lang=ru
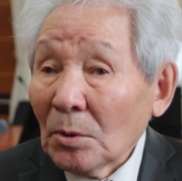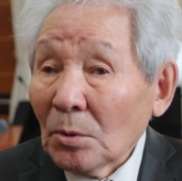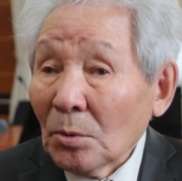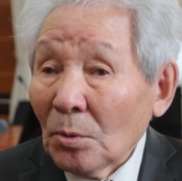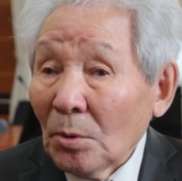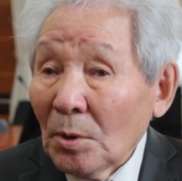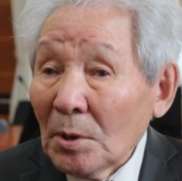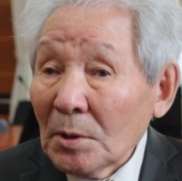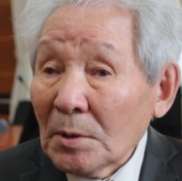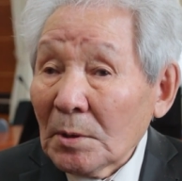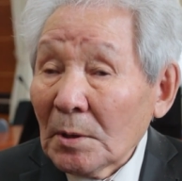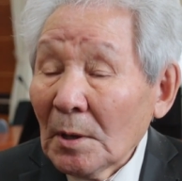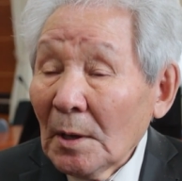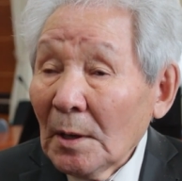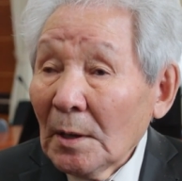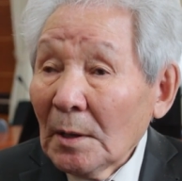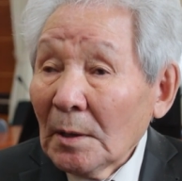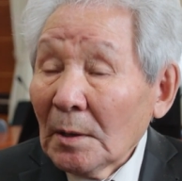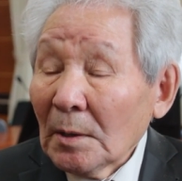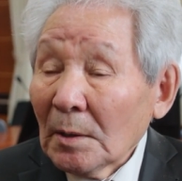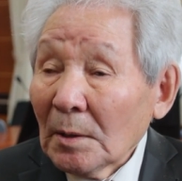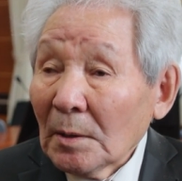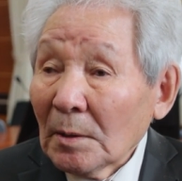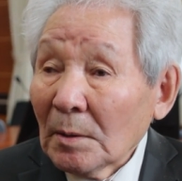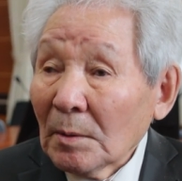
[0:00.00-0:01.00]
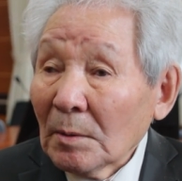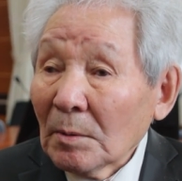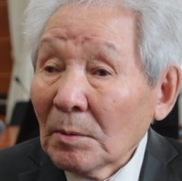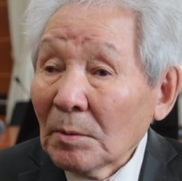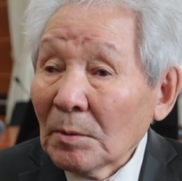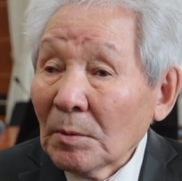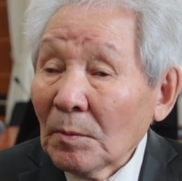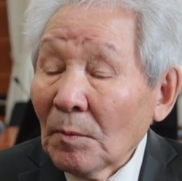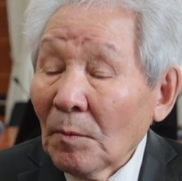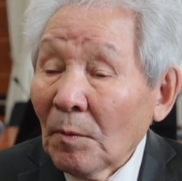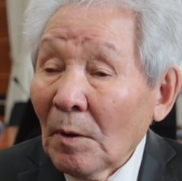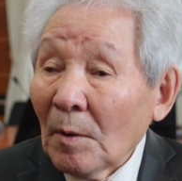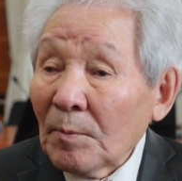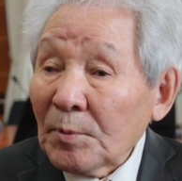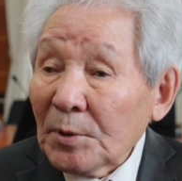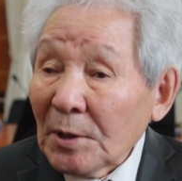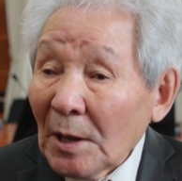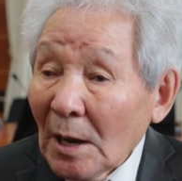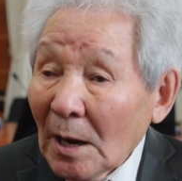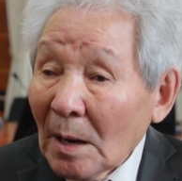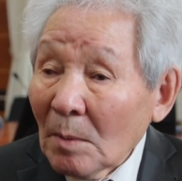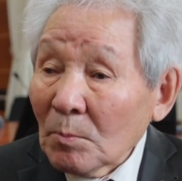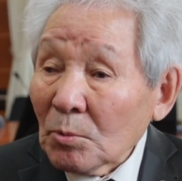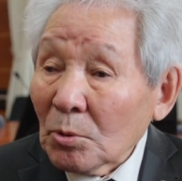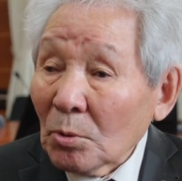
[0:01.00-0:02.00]
То есть, э, во
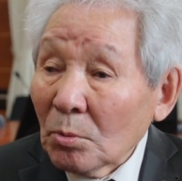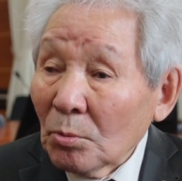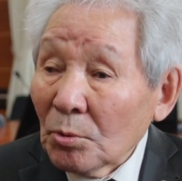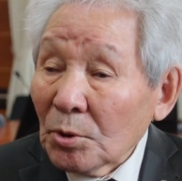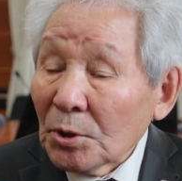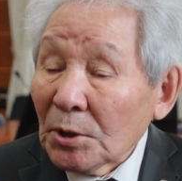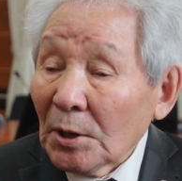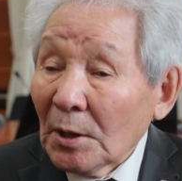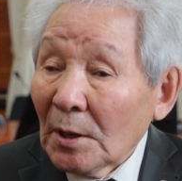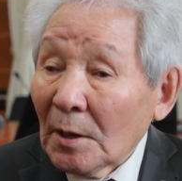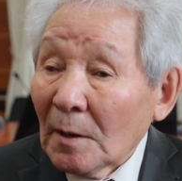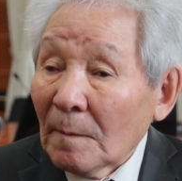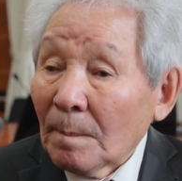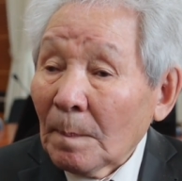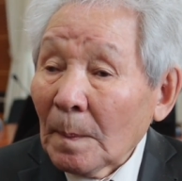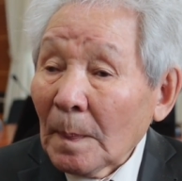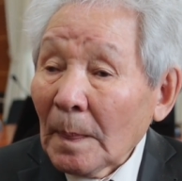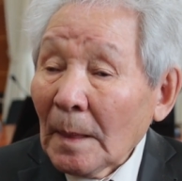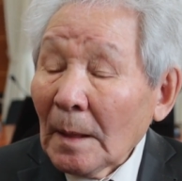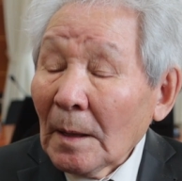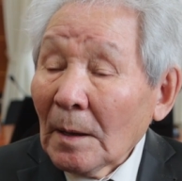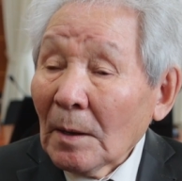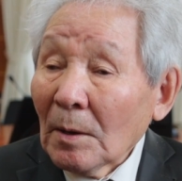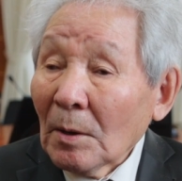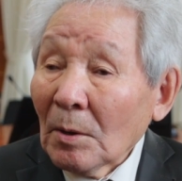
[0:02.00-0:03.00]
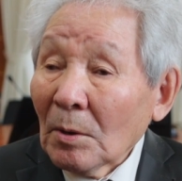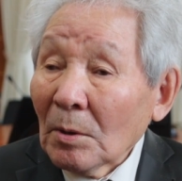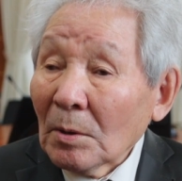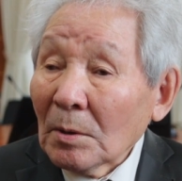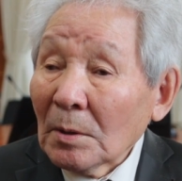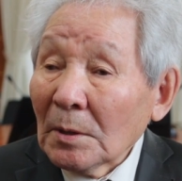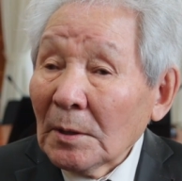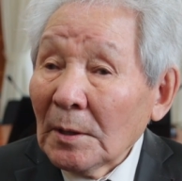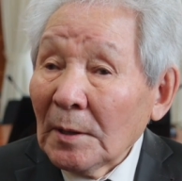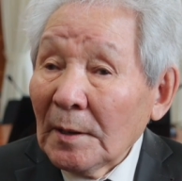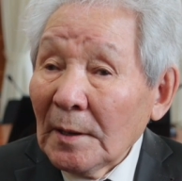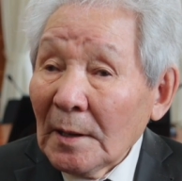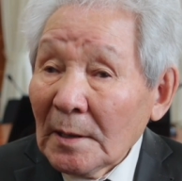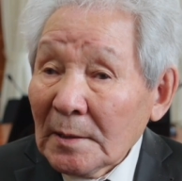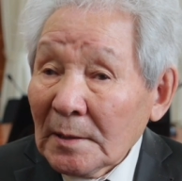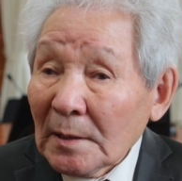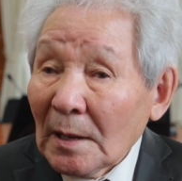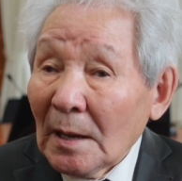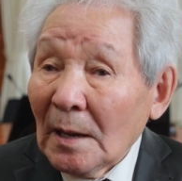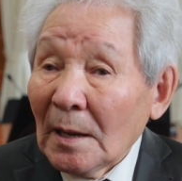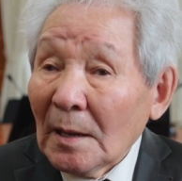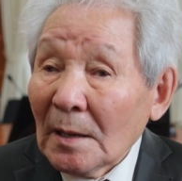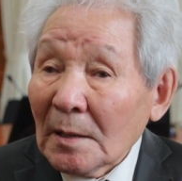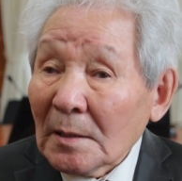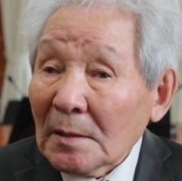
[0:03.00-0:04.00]
всяком случае, э,
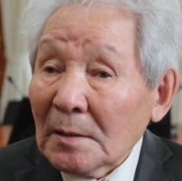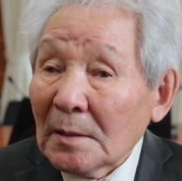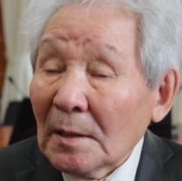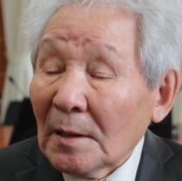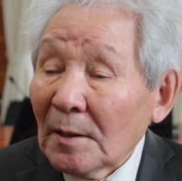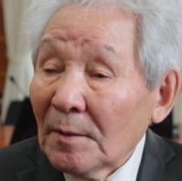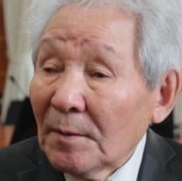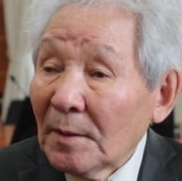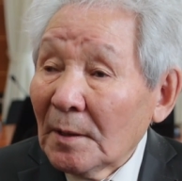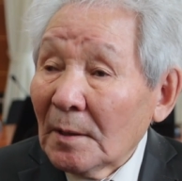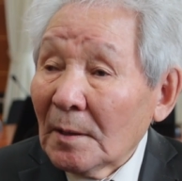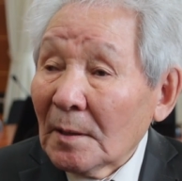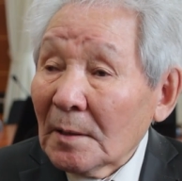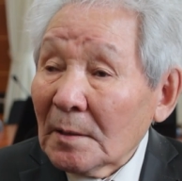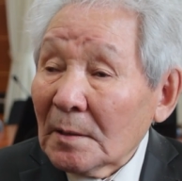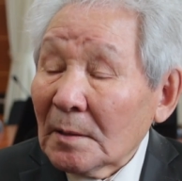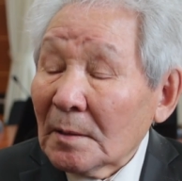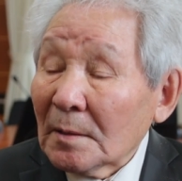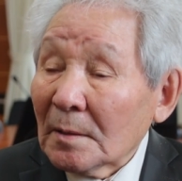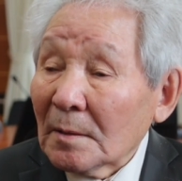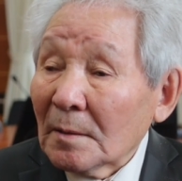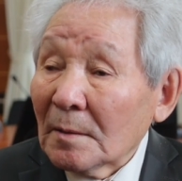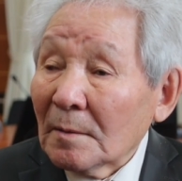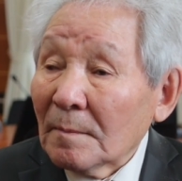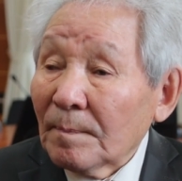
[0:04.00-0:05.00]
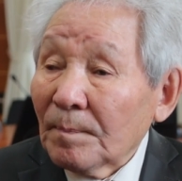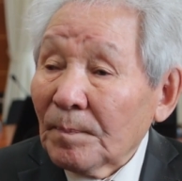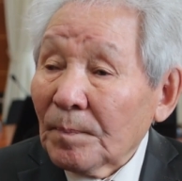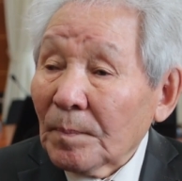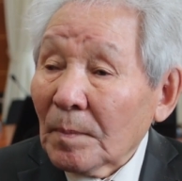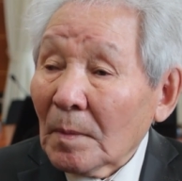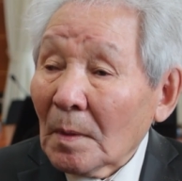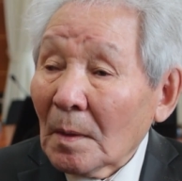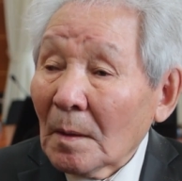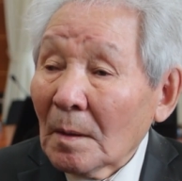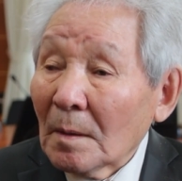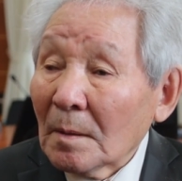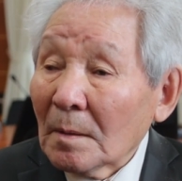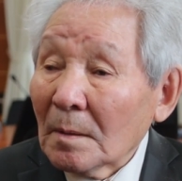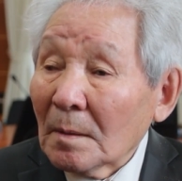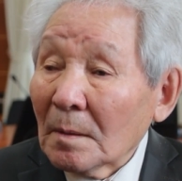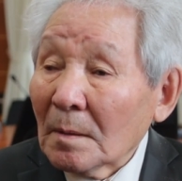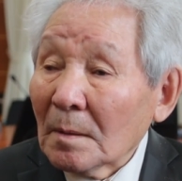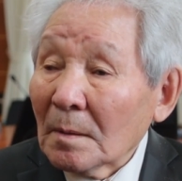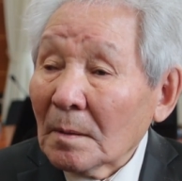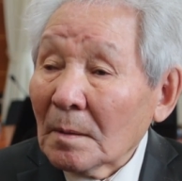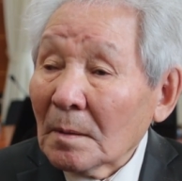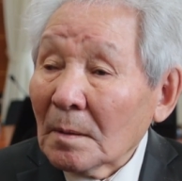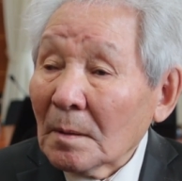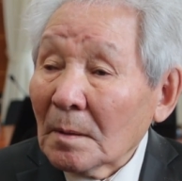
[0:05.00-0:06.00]
резко оздоровилась
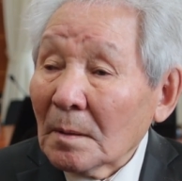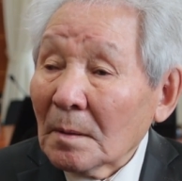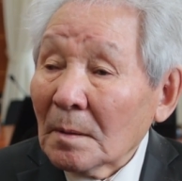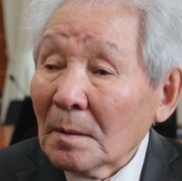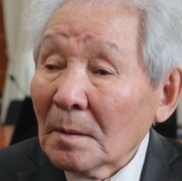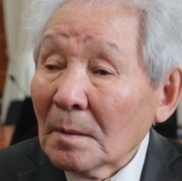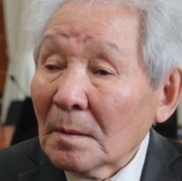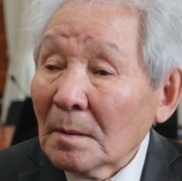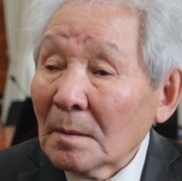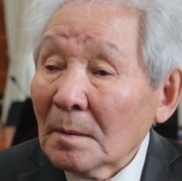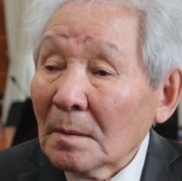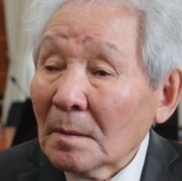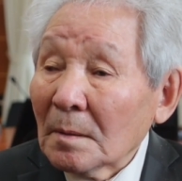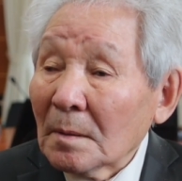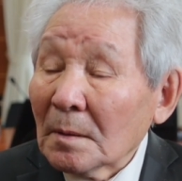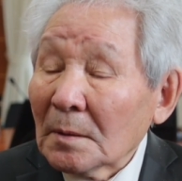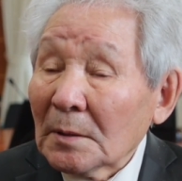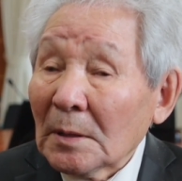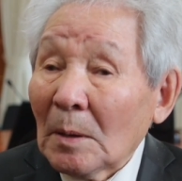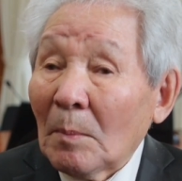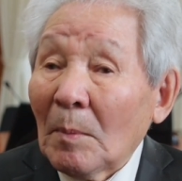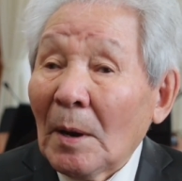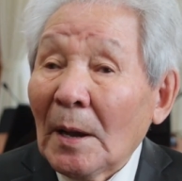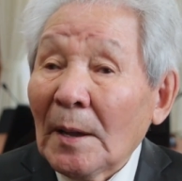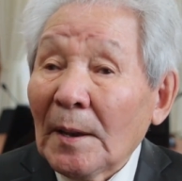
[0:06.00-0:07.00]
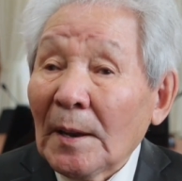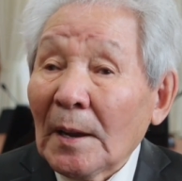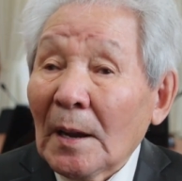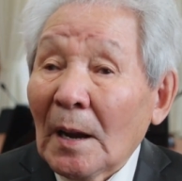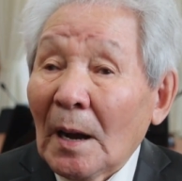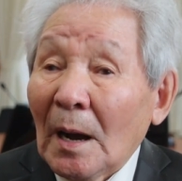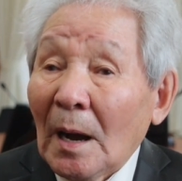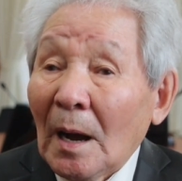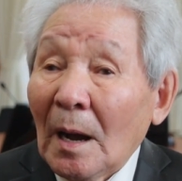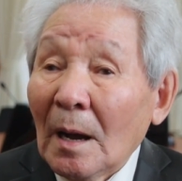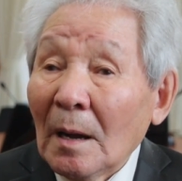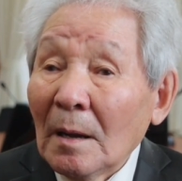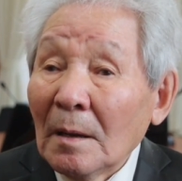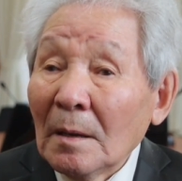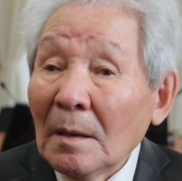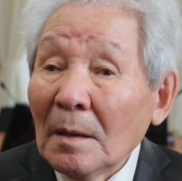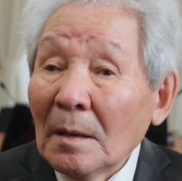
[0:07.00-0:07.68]
э, сама река.